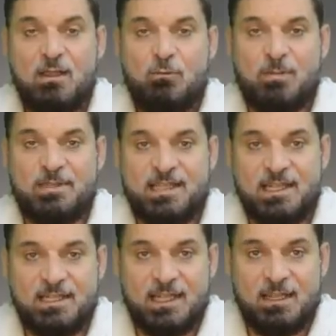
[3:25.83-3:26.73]

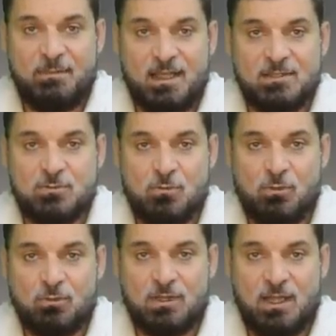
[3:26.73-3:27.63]
وبالتالي الكلام عن
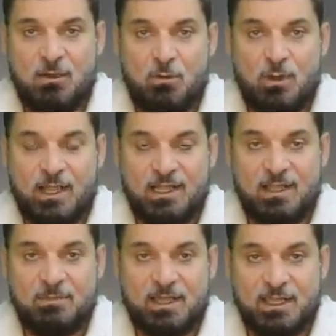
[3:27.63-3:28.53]
سقوطها هو
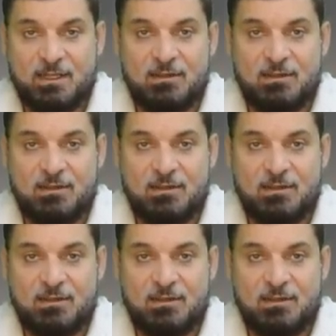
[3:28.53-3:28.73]
كلام غير